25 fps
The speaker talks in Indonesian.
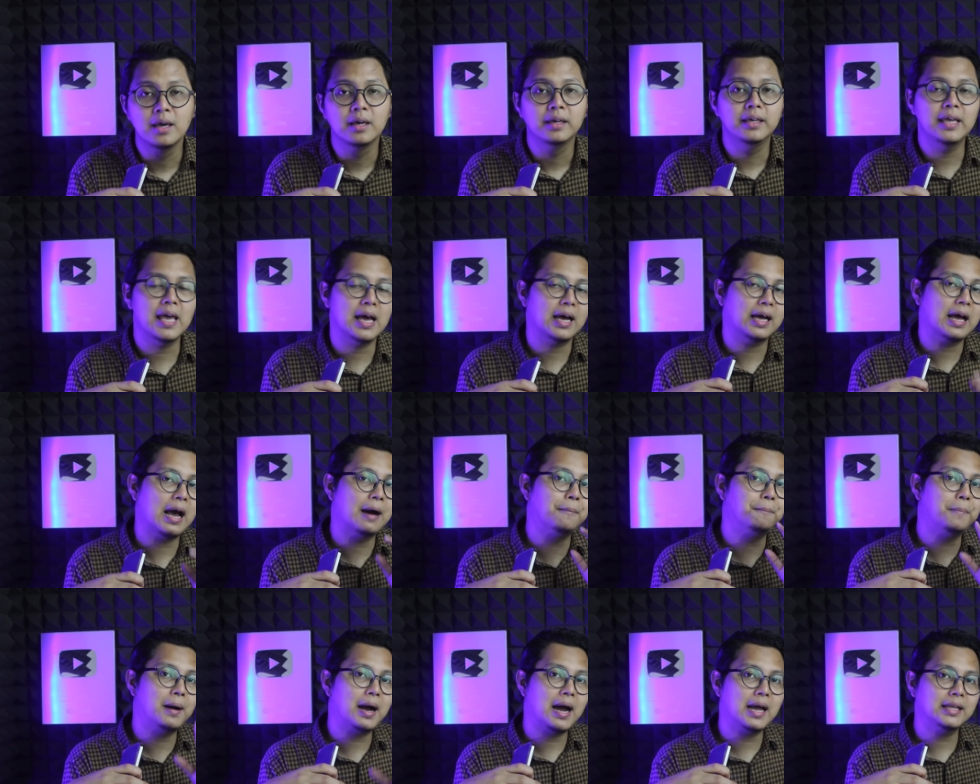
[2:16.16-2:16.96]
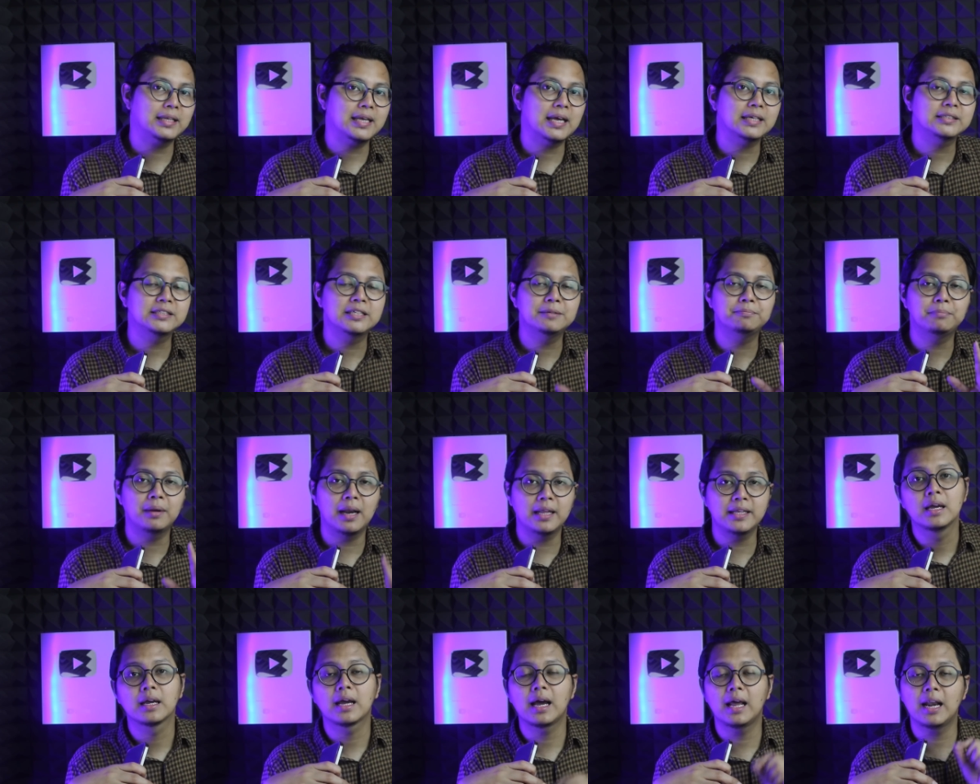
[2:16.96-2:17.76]
Ya, gampangannya,
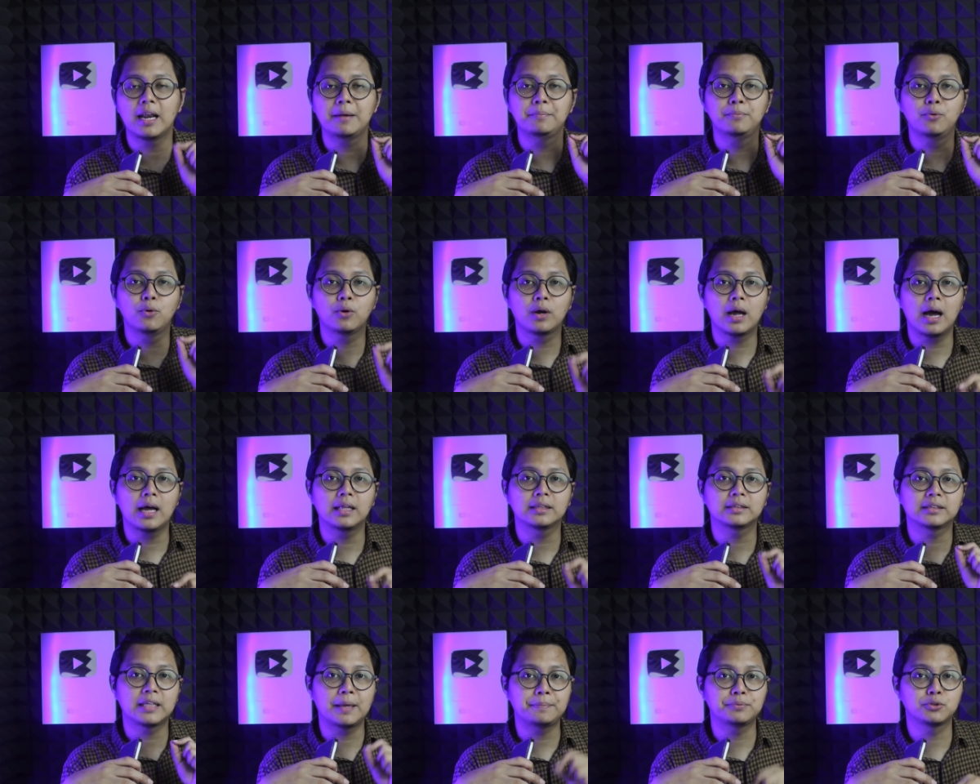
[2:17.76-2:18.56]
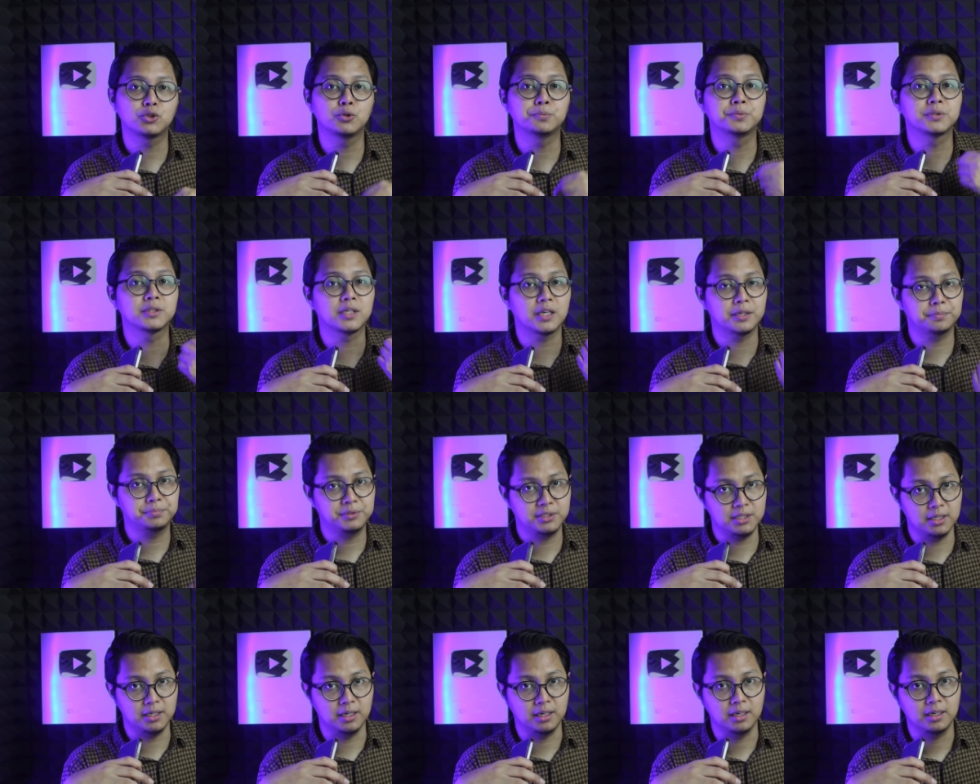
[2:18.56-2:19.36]
simpelnya kalian buka tab
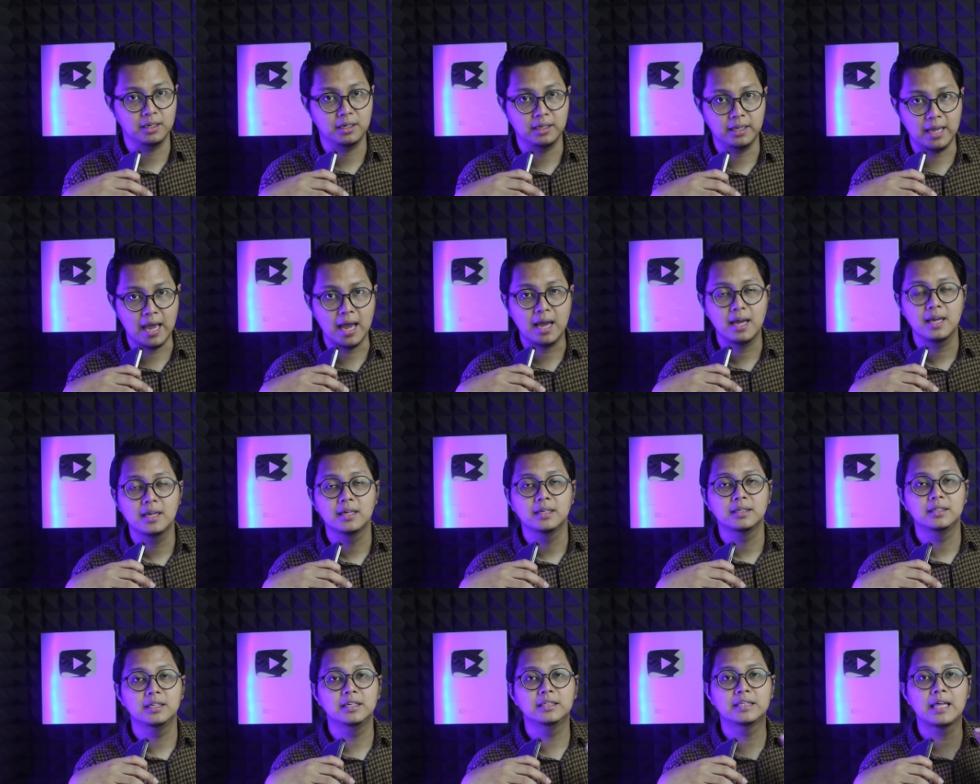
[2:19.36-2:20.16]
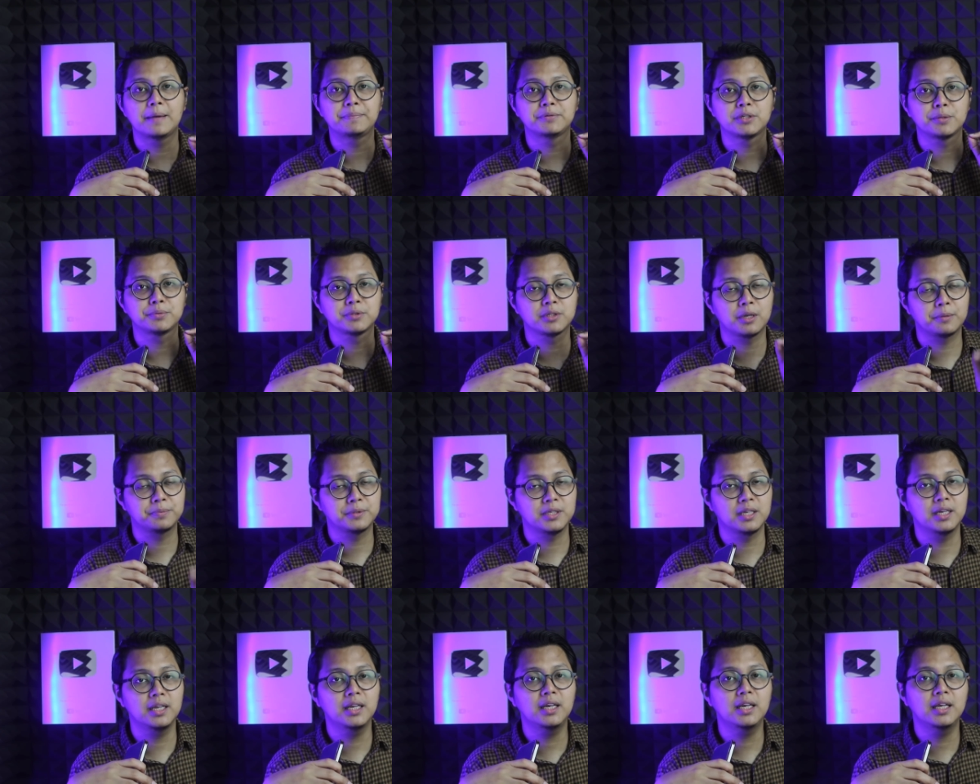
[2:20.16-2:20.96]
subscription ya. Di tab
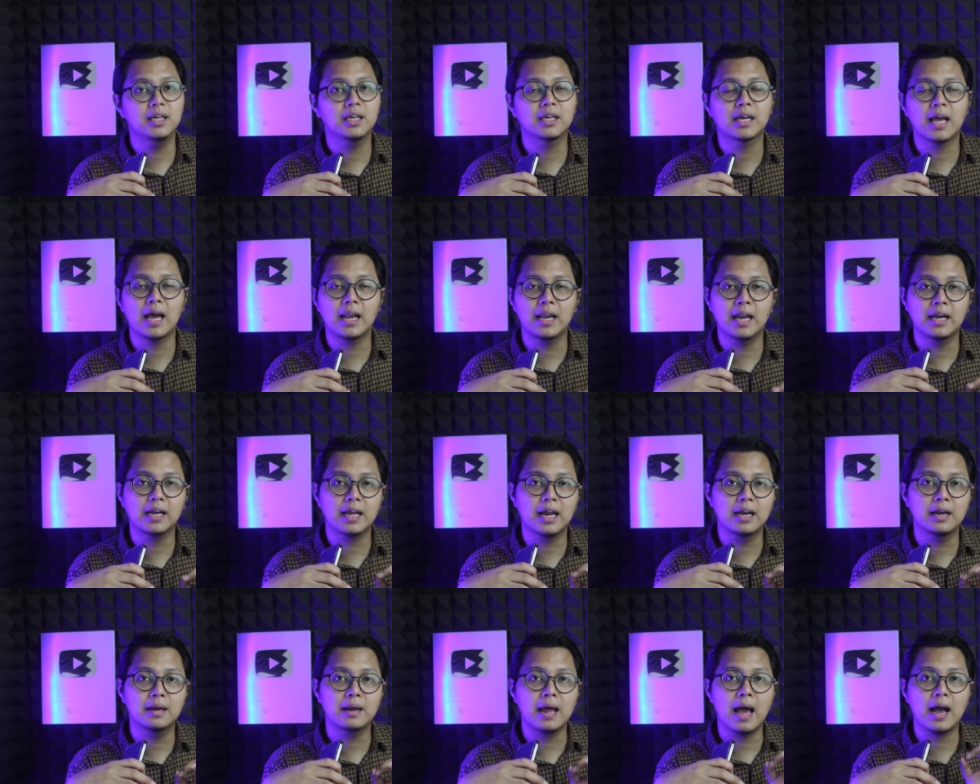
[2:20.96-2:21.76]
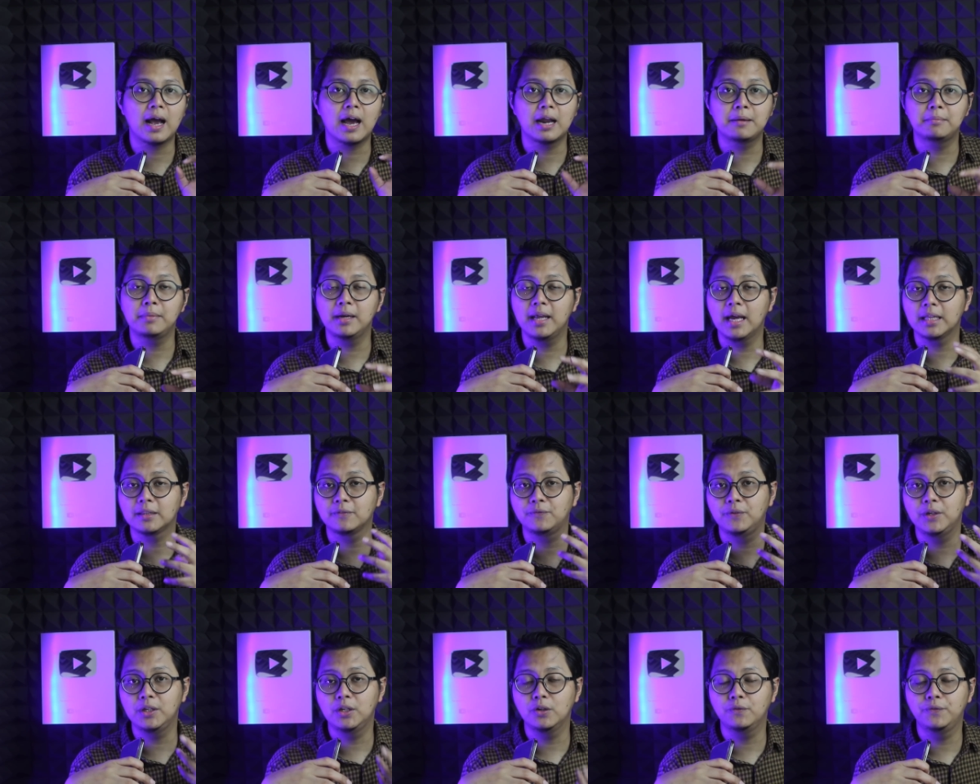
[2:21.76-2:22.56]
subscription ini, kalian kan akan melihat
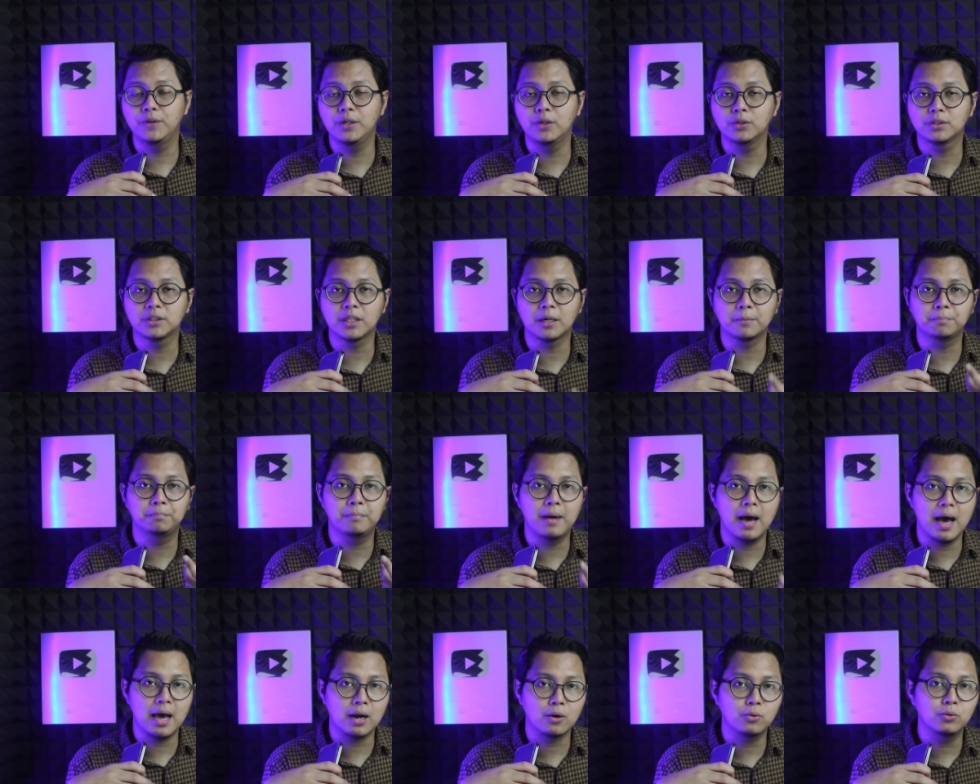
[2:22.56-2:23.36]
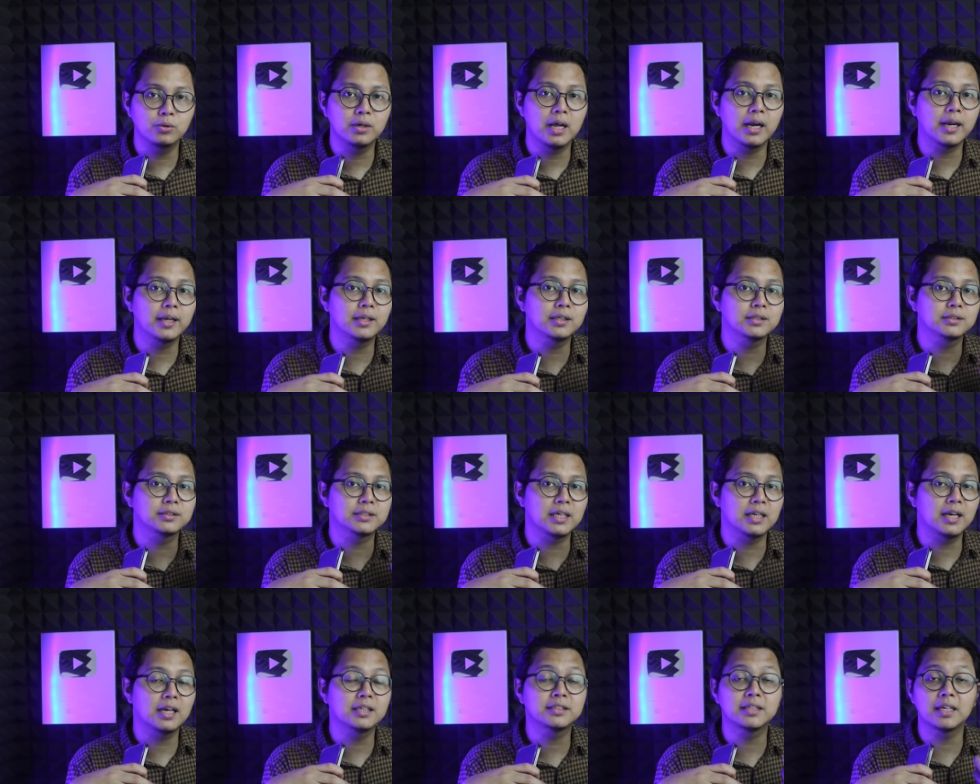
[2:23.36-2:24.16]
video-video terbaru dari
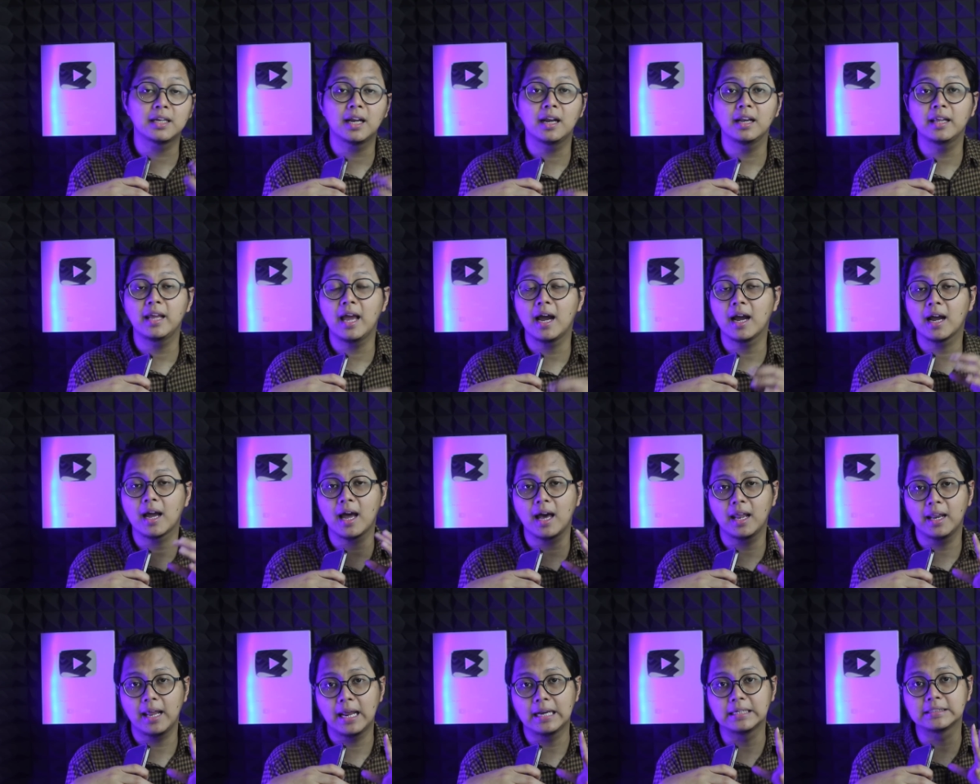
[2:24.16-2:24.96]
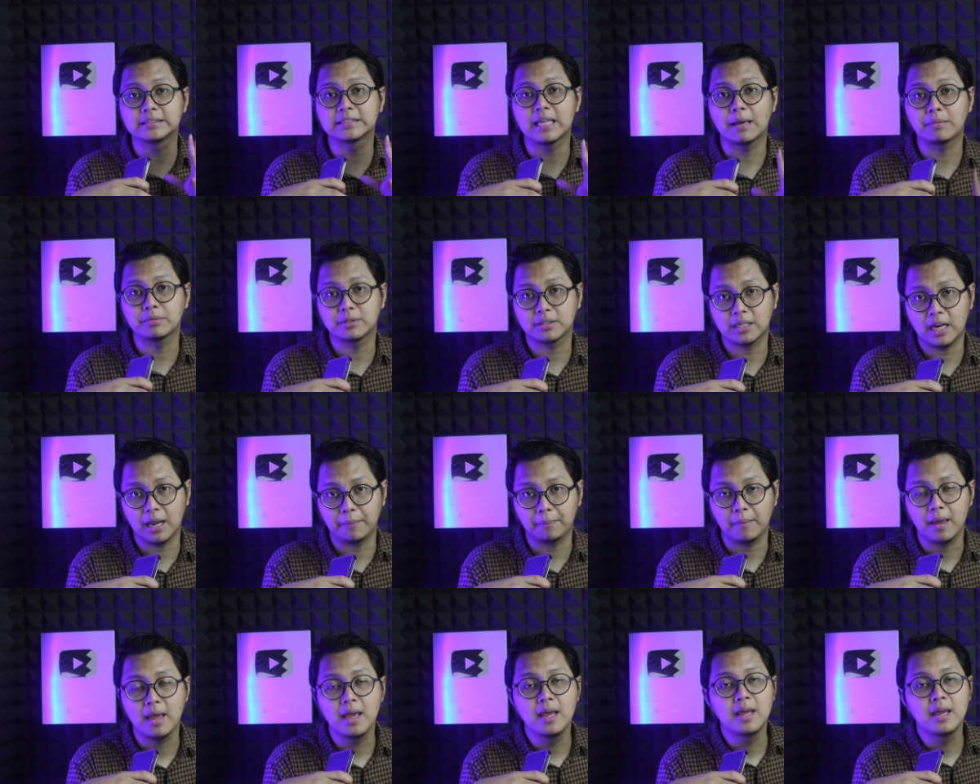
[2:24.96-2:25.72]
channel-channel yang kalian subscribe.